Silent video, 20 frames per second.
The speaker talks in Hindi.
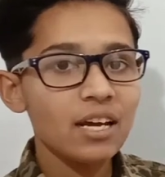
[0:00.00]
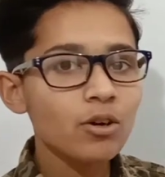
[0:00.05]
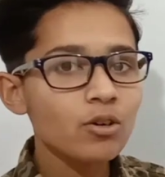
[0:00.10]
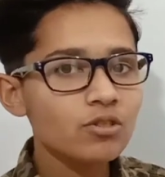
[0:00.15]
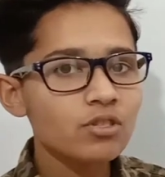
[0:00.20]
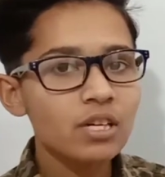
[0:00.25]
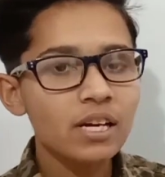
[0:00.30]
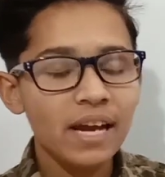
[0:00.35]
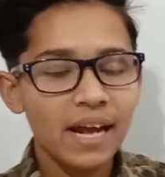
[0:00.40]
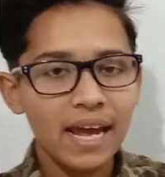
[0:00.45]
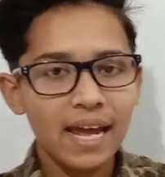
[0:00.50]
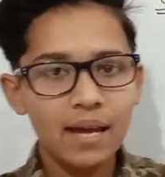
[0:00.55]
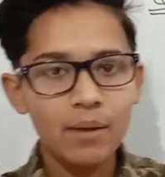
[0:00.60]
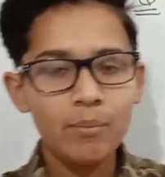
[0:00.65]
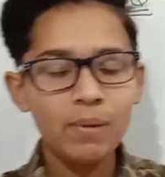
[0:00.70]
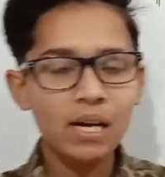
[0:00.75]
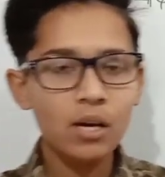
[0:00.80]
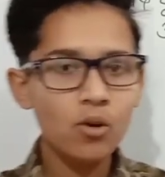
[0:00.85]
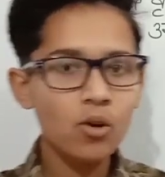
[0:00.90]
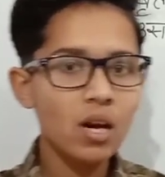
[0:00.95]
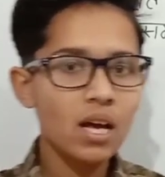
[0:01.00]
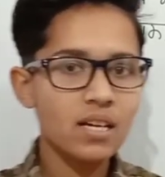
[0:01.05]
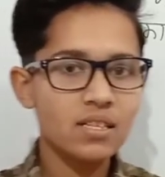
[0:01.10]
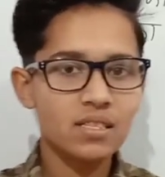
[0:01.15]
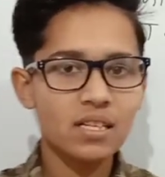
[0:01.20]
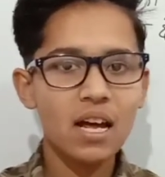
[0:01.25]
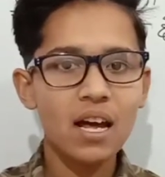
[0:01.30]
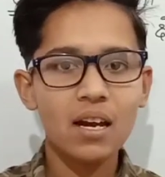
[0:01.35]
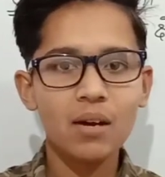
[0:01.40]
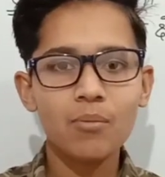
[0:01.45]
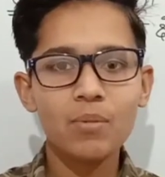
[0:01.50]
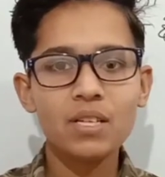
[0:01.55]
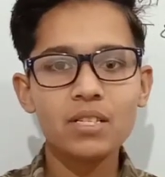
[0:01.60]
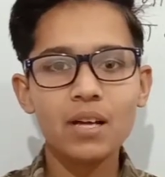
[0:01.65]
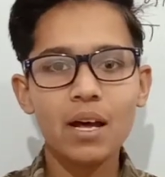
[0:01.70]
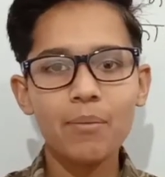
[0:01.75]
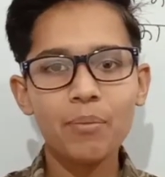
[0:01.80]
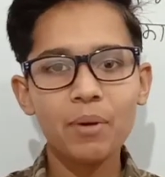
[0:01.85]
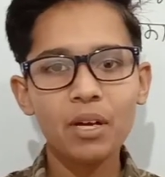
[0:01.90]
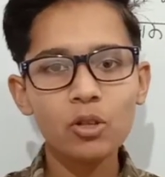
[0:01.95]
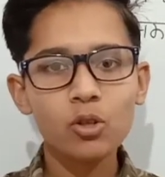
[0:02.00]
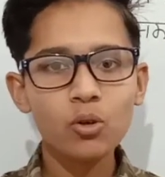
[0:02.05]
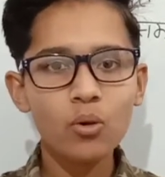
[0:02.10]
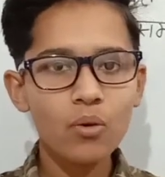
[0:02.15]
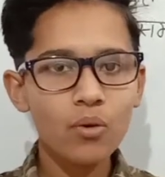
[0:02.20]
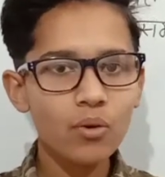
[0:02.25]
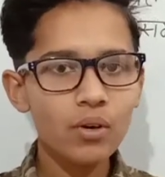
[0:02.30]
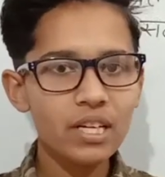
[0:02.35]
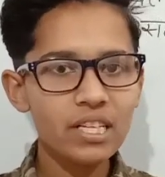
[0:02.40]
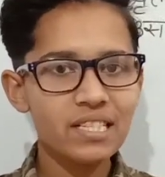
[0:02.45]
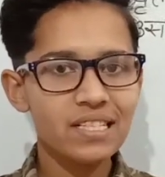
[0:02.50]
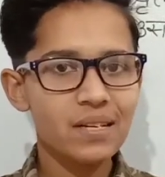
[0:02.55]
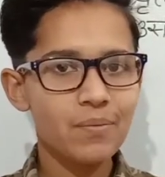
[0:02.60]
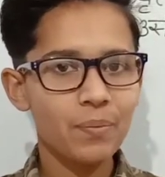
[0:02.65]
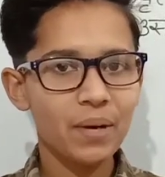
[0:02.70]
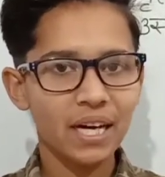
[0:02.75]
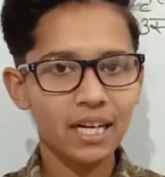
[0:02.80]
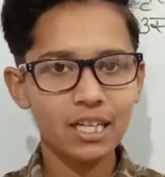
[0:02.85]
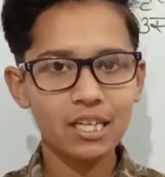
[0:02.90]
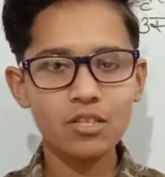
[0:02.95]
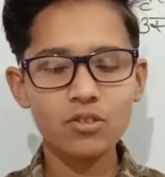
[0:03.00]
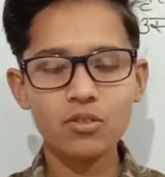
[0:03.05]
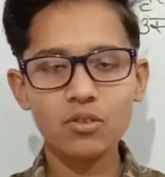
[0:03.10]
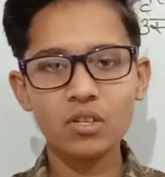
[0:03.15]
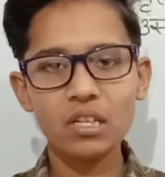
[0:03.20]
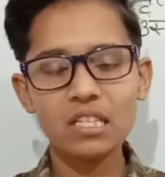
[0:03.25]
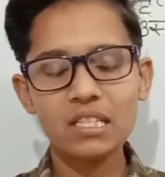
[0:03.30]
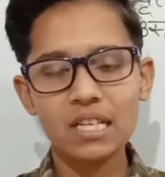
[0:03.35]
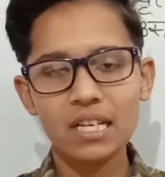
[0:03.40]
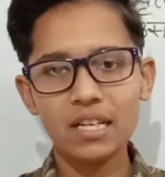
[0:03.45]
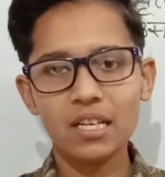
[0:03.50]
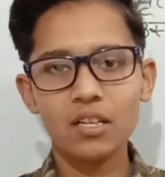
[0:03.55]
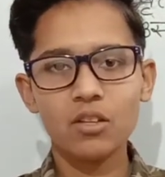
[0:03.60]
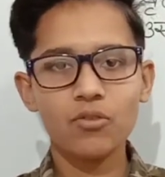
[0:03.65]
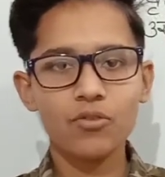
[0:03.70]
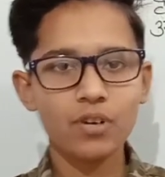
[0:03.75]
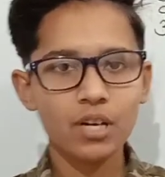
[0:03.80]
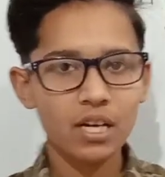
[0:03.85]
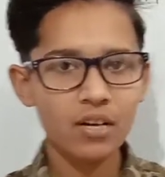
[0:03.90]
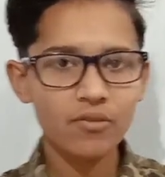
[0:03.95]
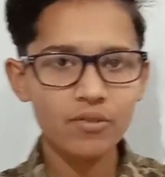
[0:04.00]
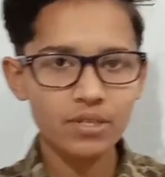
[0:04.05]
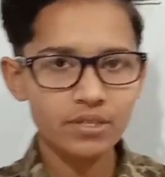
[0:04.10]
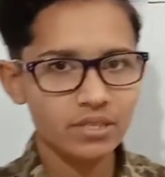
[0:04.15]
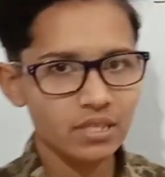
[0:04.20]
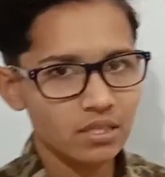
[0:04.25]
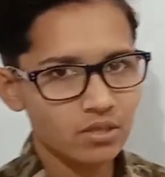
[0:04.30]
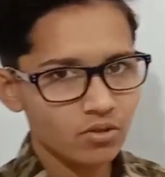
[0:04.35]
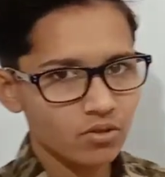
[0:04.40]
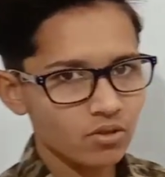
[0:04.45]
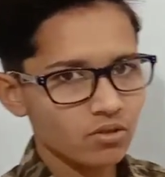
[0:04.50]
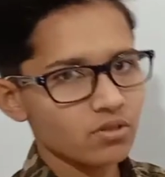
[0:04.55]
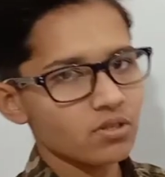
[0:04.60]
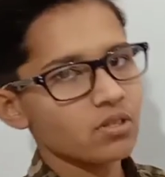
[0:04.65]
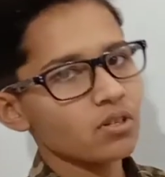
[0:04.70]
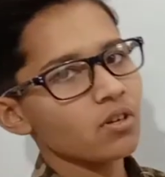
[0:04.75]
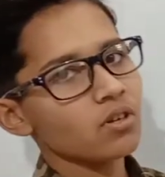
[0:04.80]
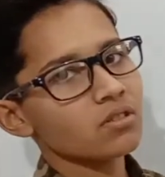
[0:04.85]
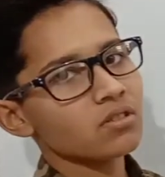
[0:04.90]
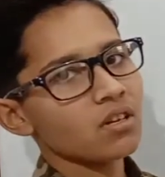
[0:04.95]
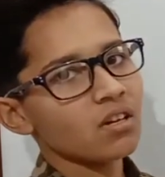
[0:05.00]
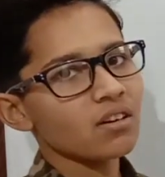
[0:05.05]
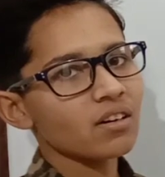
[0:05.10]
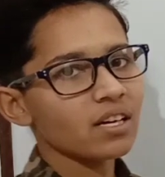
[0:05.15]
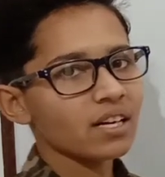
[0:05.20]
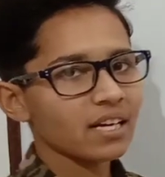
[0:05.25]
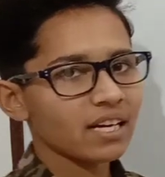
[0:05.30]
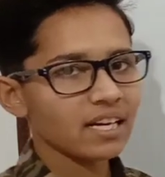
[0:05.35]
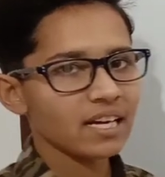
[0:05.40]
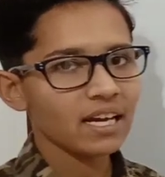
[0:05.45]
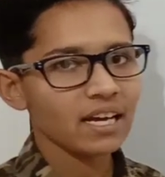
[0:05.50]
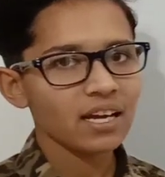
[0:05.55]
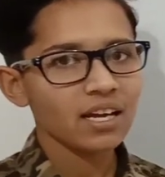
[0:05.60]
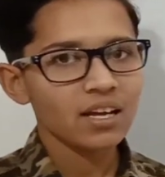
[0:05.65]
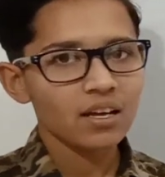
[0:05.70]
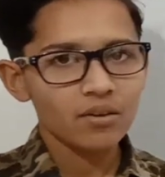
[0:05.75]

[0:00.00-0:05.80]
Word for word: ये क्वेश्चन है बिल्कुल आसान बस आपकी थोड़ी सी प्रैक्टिस होनी चाहिए तो फटाफट से इस क्वेश्चन को सॉल्व करके